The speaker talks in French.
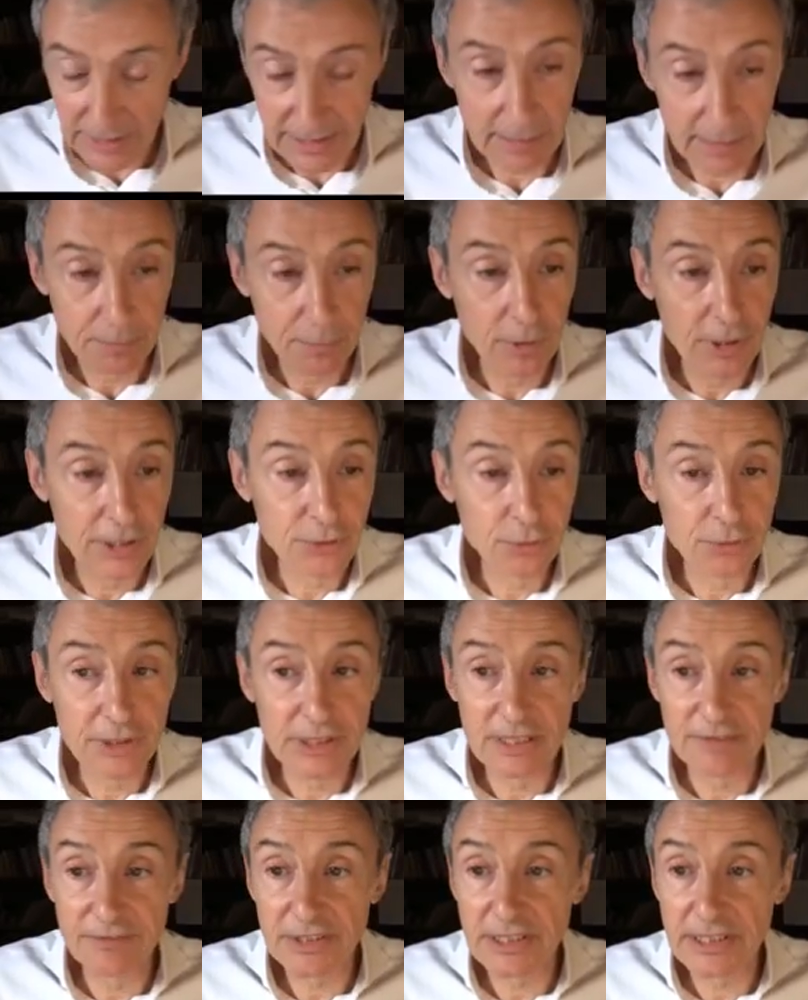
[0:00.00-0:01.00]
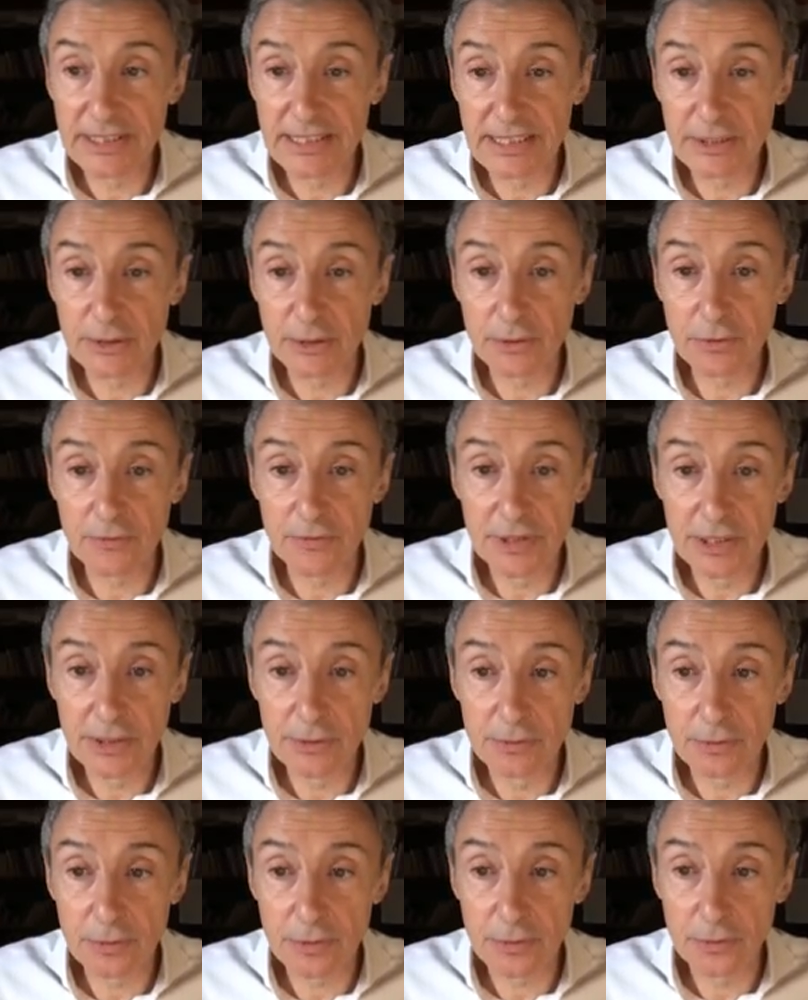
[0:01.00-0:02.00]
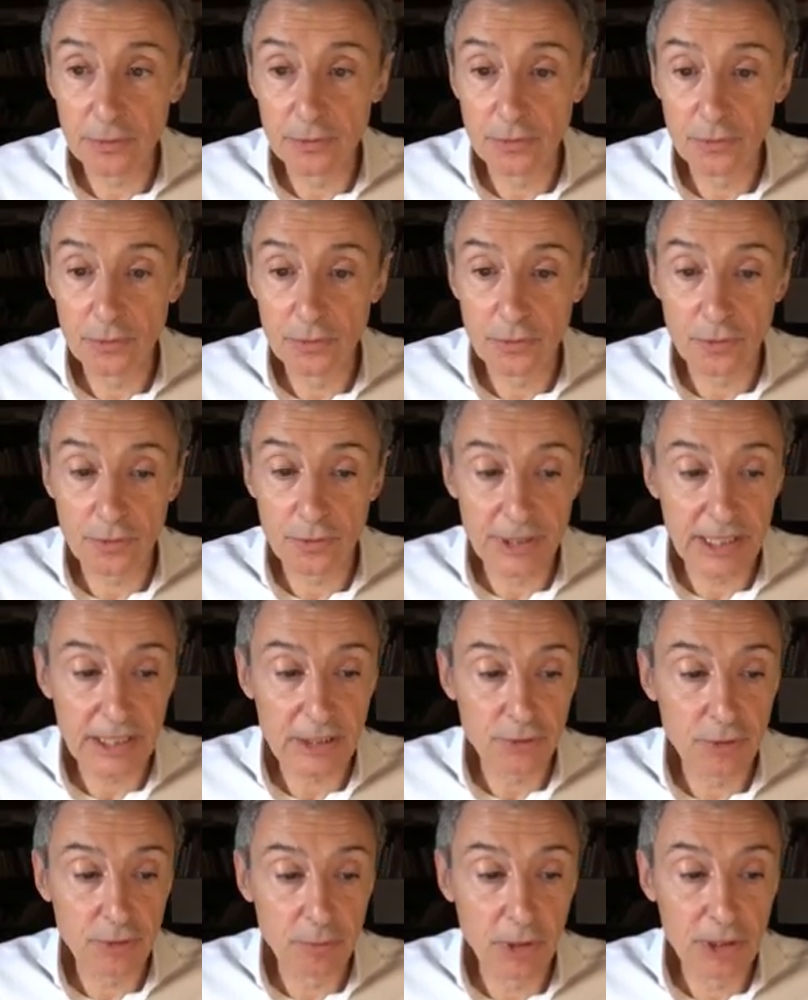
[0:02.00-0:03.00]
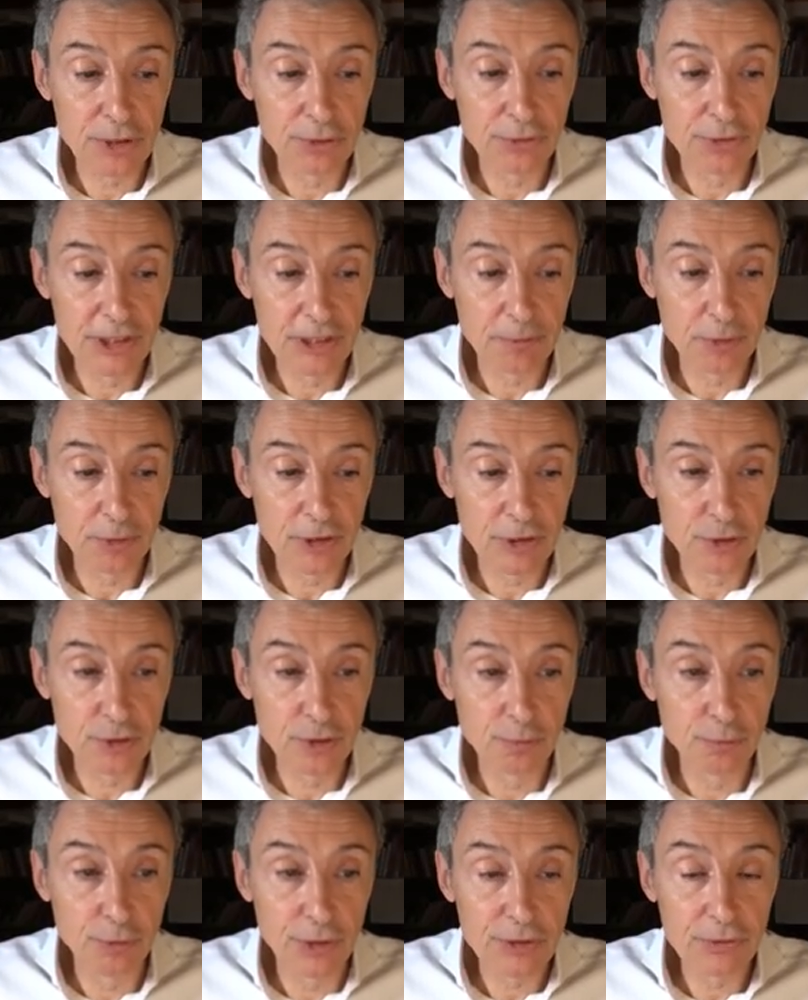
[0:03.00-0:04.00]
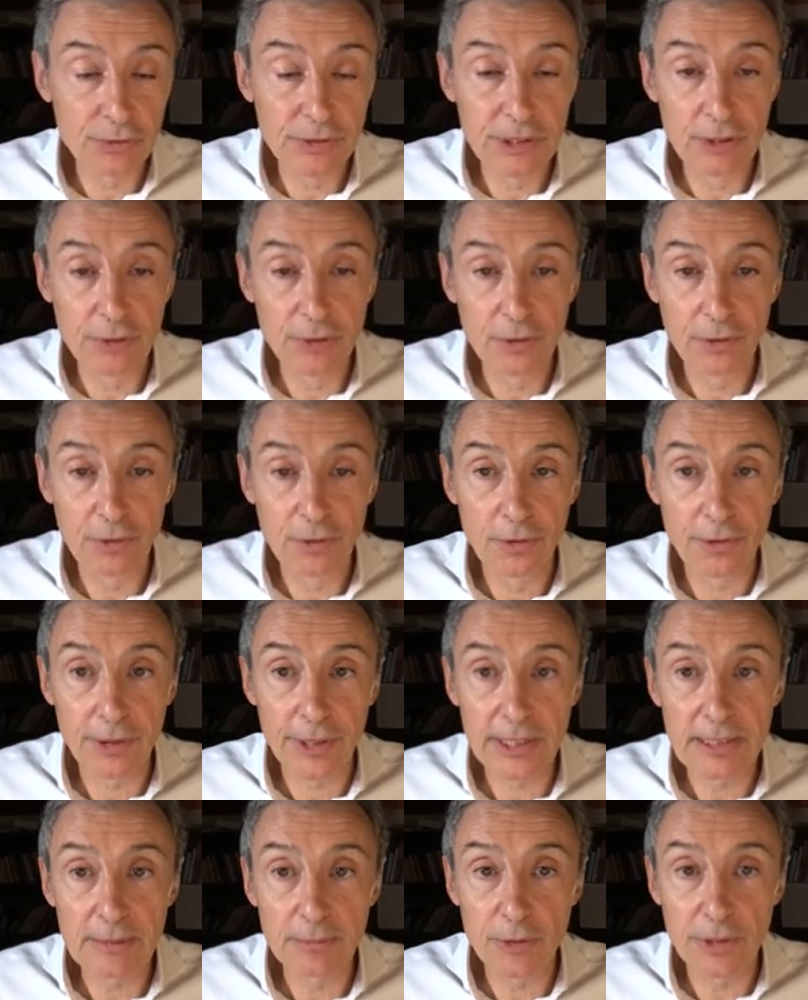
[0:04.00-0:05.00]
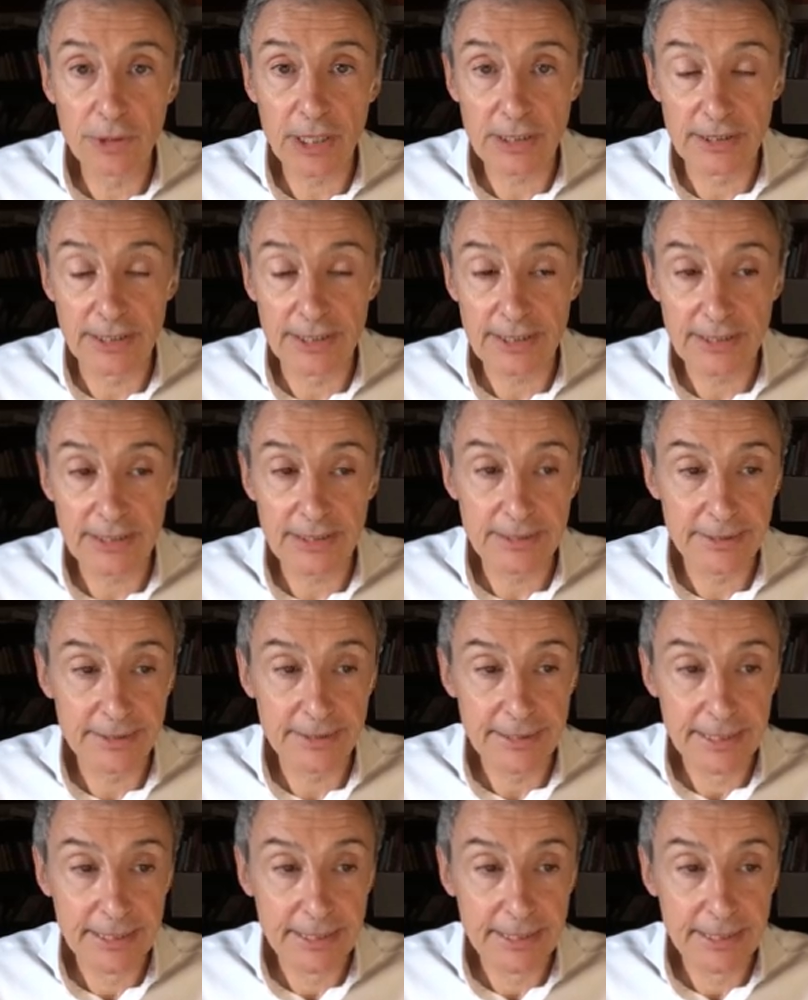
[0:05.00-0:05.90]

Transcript: c'est un peu les outils d'investigation, euh, qu'on a actuellement à notre disposition pour étudier le, rythme cardiaque.